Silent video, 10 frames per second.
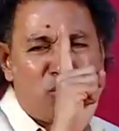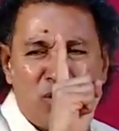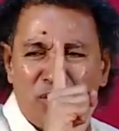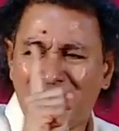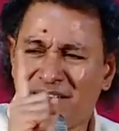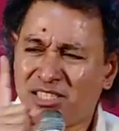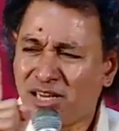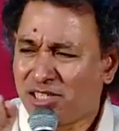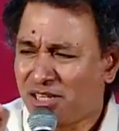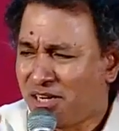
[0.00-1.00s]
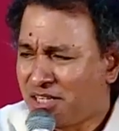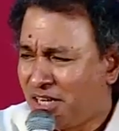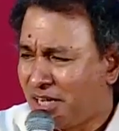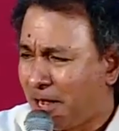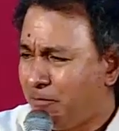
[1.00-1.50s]
உள்ளவங்க இந்த சர்ச்சில்
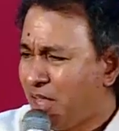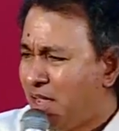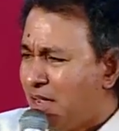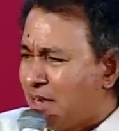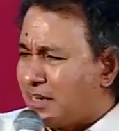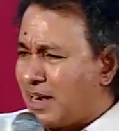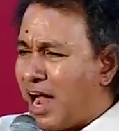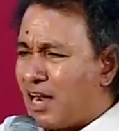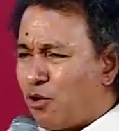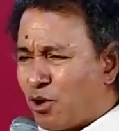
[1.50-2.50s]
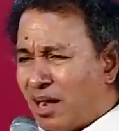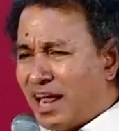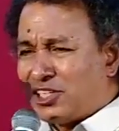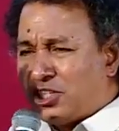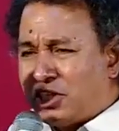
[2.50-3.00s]
இருக்கீங்க நான் ஒரு
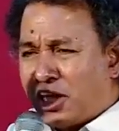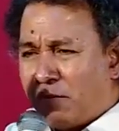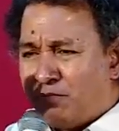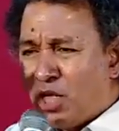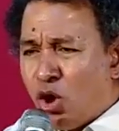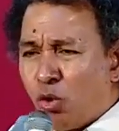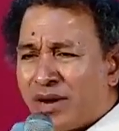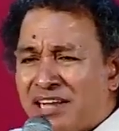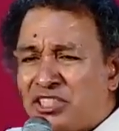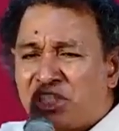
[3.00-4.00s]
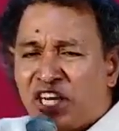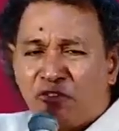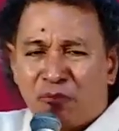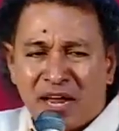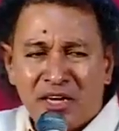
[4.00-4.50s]
லட்சியம் ஒரு
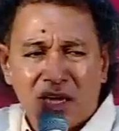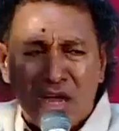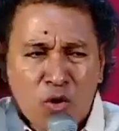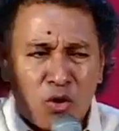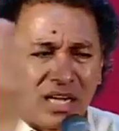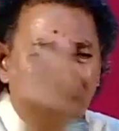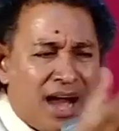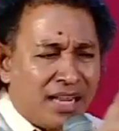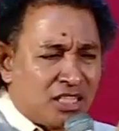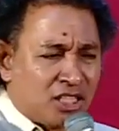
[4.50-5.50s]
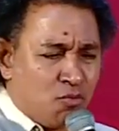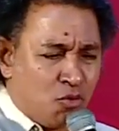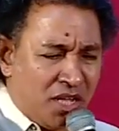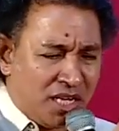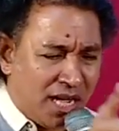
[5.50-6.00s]
அச்சீவ்மெண்ட் ஒரு காரியத்தை
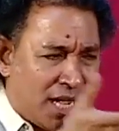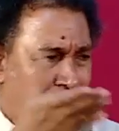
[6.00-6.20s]
முடிக்க